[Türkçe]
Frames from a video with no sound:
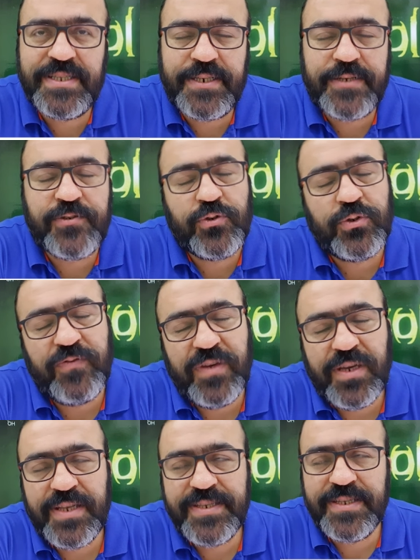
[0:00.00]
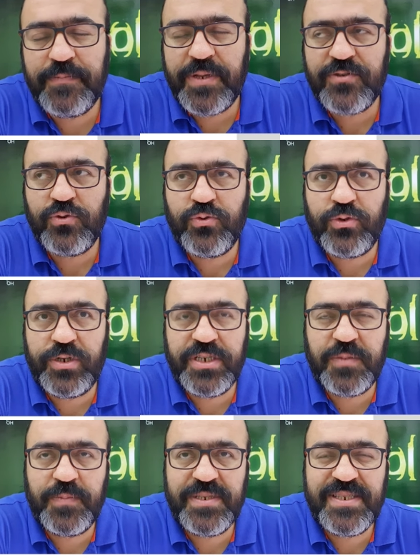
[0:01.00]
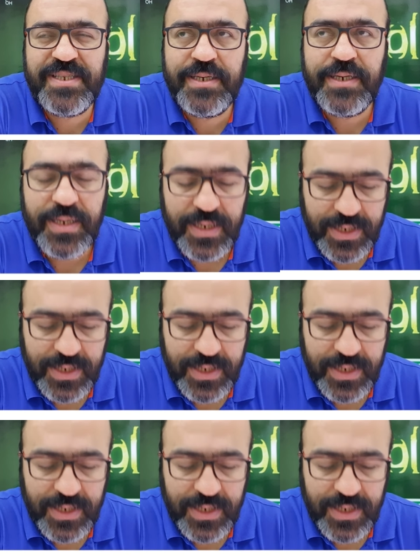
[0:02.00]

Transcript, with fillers: titrasyonu veya asit baz nötrleşmesi